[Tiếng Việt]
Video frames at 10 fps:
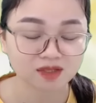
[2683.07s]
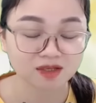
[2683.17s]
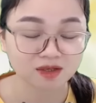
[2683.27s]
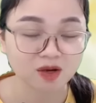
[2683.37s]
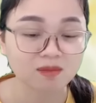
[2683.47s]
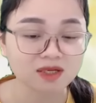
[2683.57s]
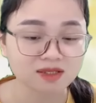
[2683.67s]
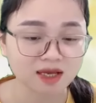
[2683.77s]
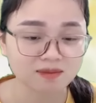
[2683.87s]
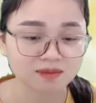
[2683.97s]
Thì nhìn nó mà
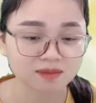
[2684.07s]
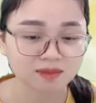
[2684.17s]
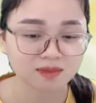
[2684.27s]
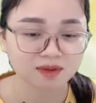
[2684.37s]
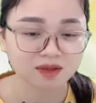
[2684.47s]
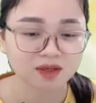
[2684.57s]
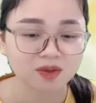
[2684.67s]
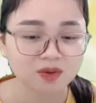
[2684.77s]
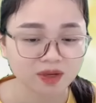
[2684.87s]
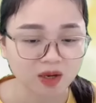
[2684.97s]
xem
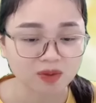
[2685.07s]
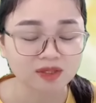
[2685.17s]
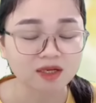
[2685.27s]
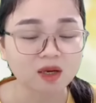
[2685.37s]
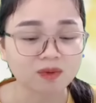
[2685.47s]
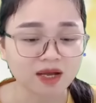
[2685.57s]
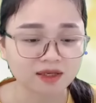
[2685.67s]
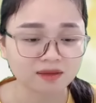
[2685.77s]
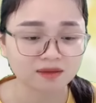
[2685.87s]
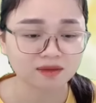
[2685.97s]
Nó nghèo đến thấy Ngọc
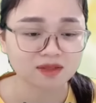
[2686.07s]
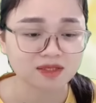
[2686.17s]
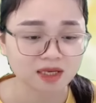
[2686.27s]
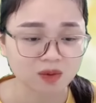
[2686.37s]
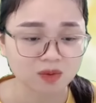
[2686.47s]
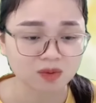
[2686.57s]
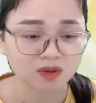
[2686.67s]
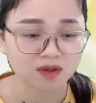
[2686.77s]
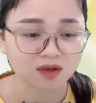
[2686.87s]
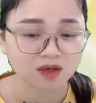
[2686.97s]
Anh Giàu
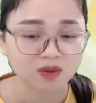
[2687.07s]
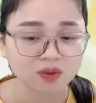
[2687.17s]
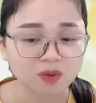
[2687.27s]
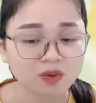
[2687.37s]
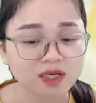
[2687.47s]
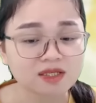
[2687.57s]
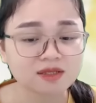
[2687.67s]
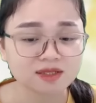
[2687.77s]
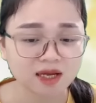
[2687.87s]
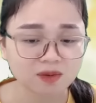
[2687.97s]
Nó đố kỵ chứ
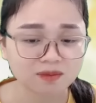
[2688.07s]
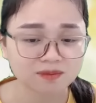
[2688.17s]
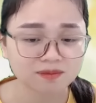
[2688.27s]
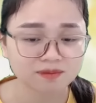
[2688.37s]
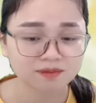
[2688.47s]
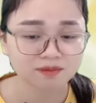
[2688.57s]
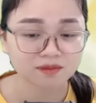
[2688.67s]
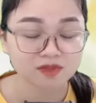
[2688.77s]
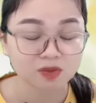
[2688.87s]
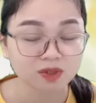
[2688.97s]
sao
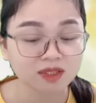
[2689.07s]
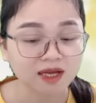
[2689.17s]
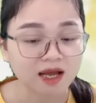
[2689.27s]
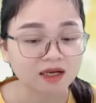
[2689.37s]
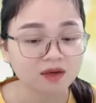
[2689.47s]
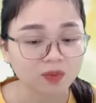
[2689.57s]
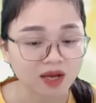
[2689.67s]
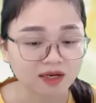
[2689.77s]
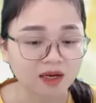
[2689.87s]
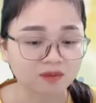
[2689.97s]
trong tất cả các
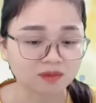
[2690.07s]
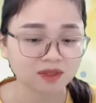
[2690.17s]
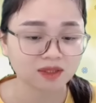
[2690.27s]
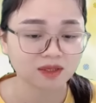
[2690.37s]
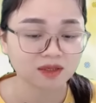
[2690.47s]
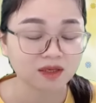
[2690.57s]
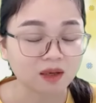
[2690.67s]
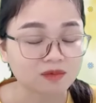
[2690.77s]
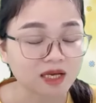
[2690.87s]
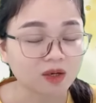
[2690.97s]
loại lòng ấy, Thì
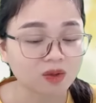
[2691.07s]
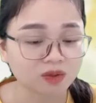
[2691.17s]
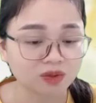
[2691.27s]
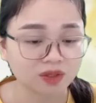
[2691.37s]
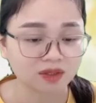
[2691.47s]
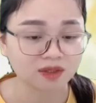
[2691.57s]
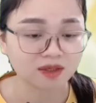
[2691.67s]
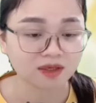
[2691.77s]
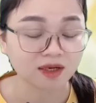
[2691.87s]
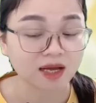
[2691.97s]
lòng dạ con người
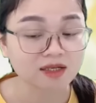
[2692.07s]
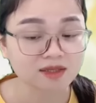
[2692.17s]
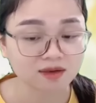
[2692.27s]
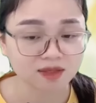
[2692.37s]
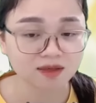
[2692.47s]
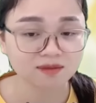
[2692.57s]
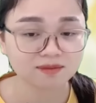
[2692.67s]
là đáng sợ nhất